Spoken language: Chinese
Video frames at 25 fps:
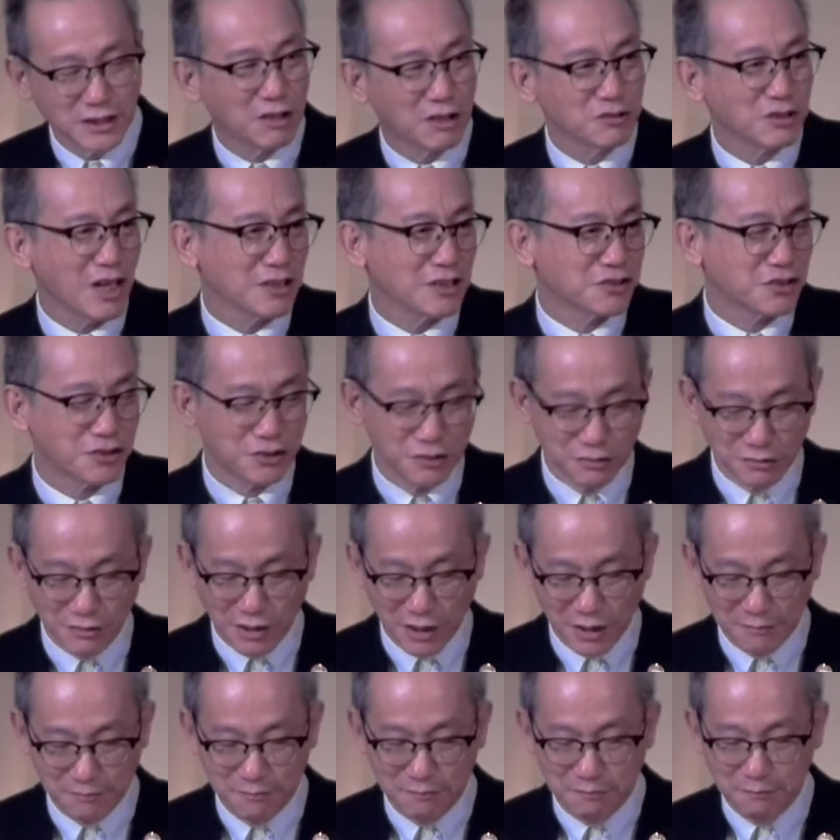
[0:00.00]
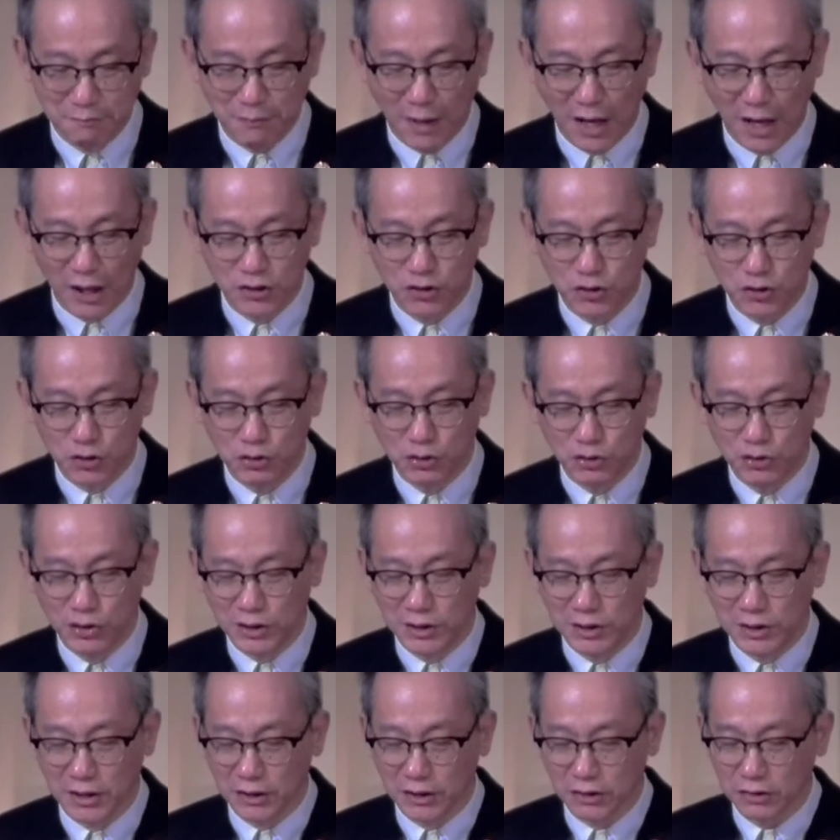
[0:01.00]
唐朝大诗人白
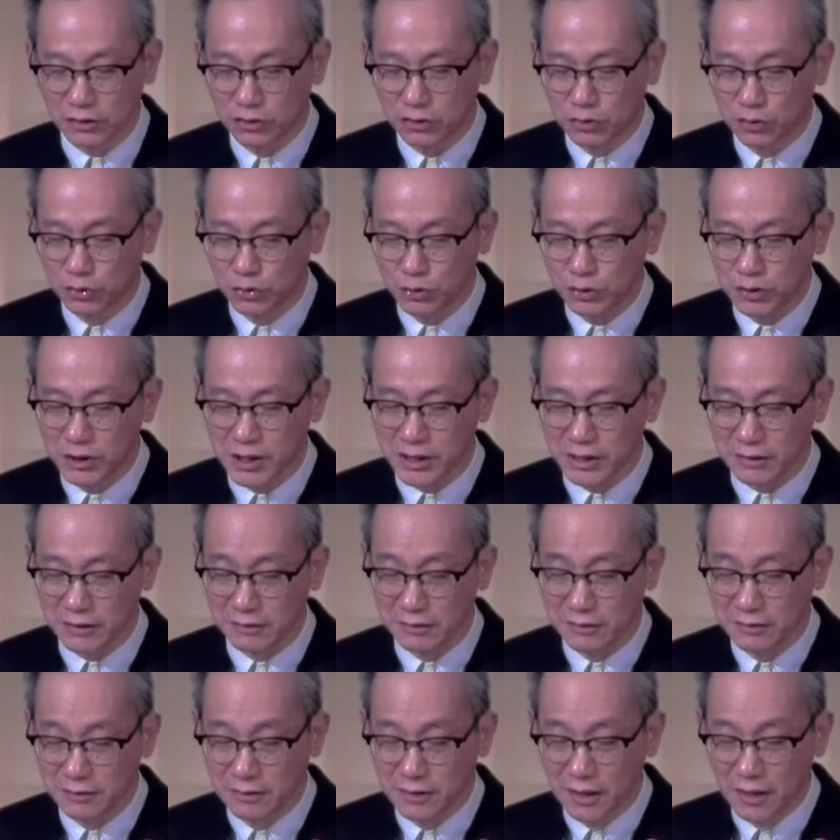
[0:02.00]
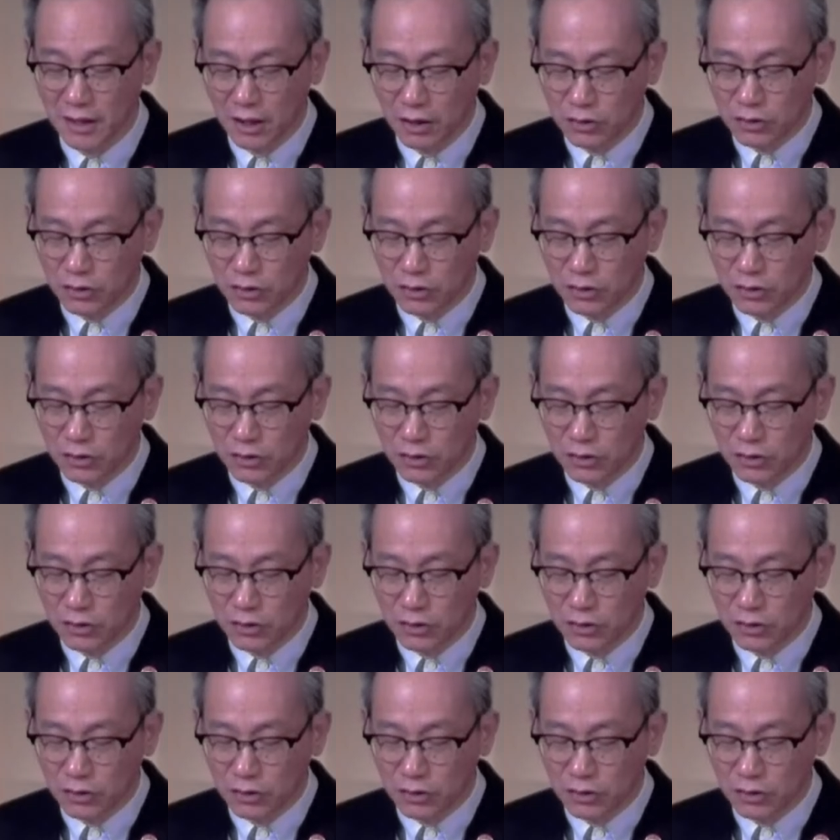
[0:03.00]
居易的《出城》《